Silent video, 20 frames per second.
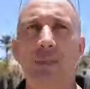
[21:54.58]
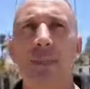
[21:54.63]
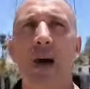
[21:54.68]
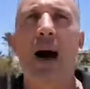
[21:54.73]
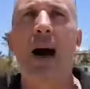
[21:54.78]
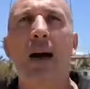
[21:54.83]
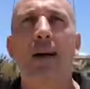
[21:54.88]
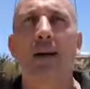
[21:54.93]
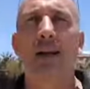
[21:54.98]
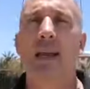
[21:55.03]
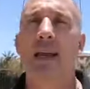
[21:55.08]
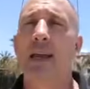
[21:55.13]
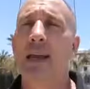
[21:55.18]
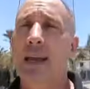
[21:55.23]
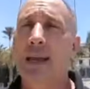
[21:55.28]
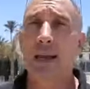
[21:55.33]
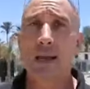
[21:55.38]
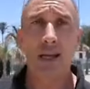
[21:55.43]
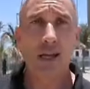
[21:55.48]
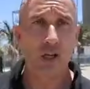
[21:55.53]
banche,
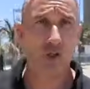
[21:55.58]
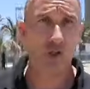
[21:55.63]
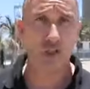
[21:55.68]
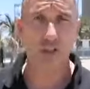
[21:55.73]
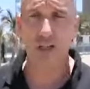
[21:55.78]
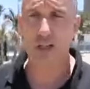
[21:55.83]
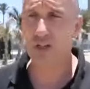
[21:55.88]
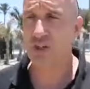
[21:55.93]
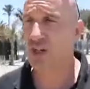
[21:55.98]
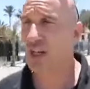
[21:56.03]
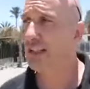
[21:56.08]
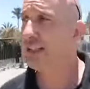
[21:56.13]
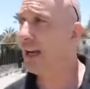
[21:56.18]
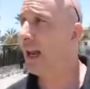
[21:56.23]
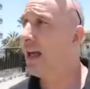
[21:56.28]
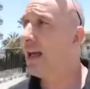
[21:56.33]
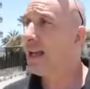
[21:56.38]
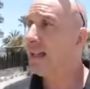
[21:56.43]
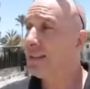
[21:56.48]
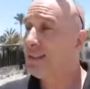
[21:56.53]
eccetera,
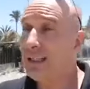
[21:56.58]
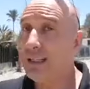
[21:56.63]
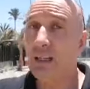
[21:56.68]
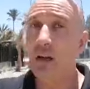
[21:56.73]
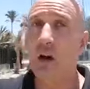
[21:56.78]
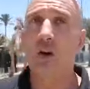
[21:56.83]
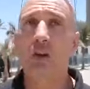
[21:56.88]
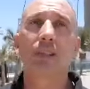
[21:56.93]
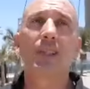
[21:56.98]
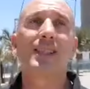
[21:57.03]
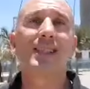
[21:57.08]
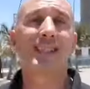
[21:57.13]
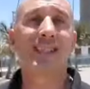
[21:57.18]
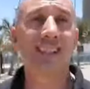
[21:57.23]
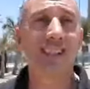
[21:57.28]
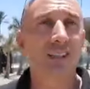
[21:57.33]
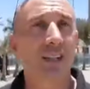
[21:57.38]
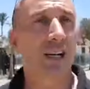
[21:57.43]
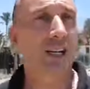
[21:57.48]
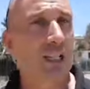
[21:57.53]
eccetera, di notte
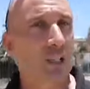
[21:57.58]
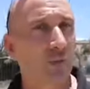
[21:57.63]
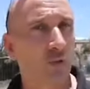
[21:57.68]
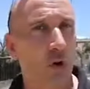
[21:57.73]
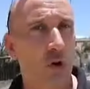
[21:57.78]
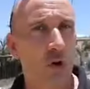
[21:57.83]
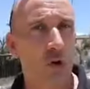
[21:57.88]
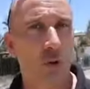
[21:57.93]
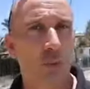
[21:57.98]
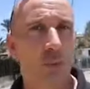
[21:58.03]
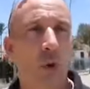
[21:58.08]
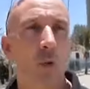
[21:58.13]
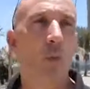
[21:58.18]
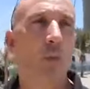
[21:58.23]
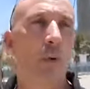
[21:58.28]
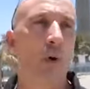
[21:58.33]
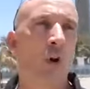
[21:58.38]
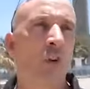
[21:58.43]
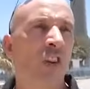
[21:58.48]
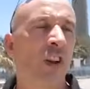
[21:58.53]
si trasforma un
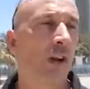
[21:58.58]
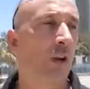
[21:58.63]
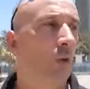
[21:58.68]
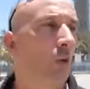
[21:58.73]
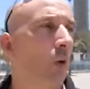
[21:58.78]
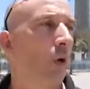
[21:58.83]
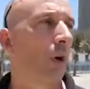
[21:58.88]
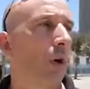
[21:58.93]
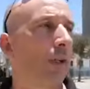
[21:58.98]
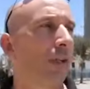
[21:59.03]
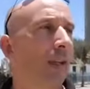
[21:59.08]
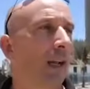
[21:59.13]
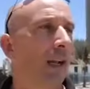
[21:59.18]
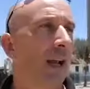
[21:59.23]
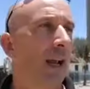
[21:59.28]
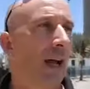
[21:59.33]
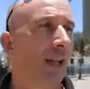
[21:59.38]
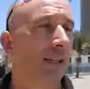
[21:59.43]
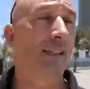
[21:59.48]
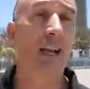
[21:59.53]
po' nel cuore
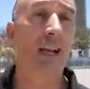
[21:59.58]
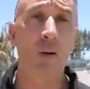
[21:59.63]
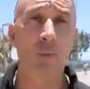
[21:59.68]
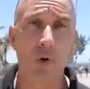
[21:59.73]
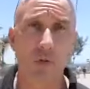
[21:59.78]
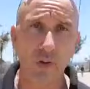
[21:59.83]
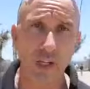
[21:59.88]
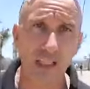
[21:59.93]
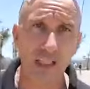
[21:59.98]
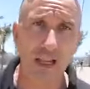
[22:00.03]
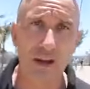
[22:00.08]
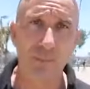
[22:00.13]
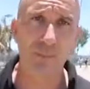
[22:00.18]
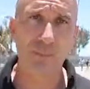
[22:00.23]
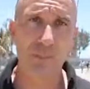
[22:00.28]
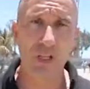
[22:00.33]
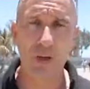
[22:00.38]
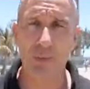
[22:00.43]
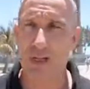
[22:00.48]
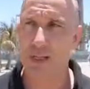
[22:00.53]
della, della movida
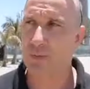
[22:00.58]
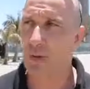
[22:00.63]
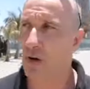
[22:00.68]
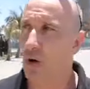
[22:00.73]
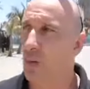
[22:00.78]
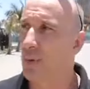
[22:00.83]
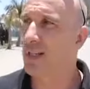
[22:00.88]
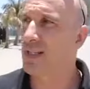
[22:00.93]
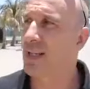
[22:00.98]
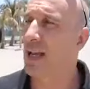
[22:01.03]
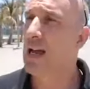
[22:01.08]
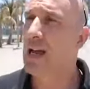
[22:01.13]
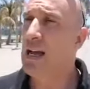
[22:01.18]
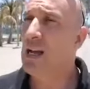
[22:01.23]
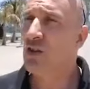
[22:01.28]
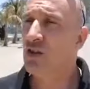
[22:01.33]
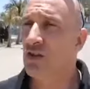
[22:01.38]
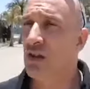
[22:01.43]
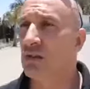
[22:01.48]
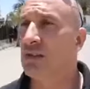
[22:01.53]
di Maspalomas.
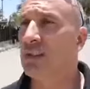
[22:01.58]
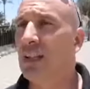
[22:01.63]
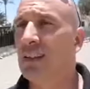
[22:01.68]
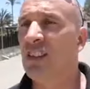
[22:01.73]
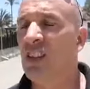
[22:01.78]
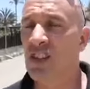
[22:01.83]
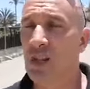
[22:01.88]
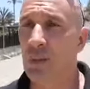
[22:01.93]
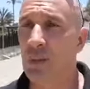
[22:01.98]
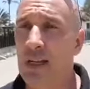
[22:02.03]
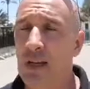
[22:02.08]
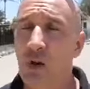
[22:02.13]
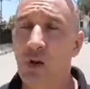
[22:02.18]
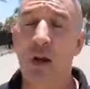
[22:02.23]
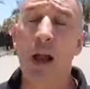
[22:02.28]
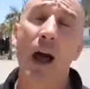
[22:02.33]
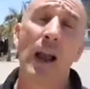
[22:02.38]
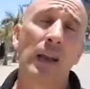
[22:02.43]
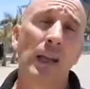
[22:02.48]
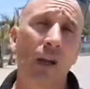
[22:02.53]
Sono tantissimi
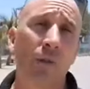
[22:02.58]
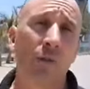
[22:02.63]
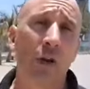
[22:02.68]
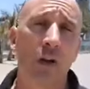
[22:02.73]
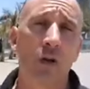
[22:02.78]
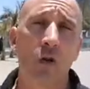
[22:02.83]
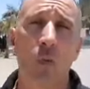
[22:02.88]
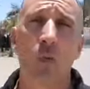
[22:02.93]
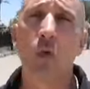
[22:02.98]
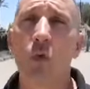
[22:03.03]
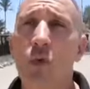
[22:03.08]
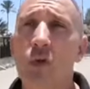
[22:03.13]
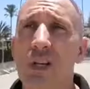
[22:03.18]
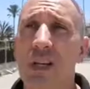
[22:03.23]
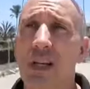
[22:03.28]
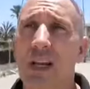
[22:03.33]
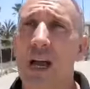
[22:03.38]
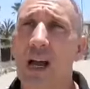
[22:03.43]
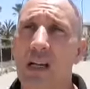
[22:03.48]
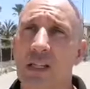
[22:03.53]
locali che fanno
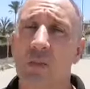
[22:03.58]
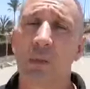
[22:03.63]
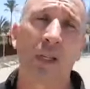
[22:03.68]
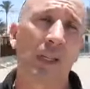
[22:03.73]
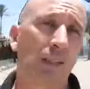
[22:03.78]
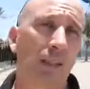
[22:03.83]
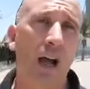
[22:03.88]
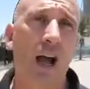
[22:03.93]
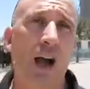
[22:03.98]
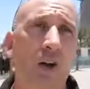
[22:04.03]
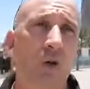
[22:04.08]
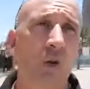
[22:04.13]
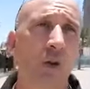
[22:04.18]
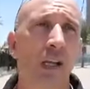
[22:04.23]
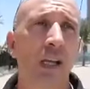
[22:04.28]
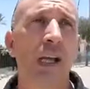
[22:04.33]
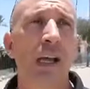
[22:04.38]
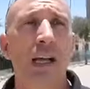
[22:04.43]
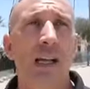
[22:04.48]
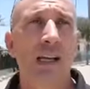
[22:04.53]
musica,
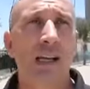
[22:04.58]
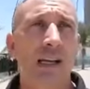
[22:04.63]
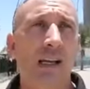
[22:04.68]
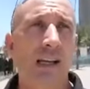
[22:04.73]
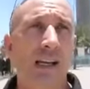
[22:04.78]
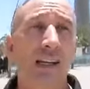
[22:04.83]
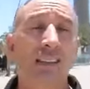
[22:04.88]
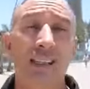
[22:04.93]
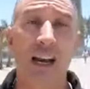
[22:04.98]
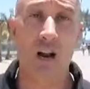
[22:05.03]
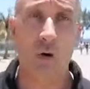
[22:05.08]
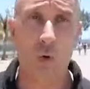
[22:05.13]
spettacoli, eh, le drag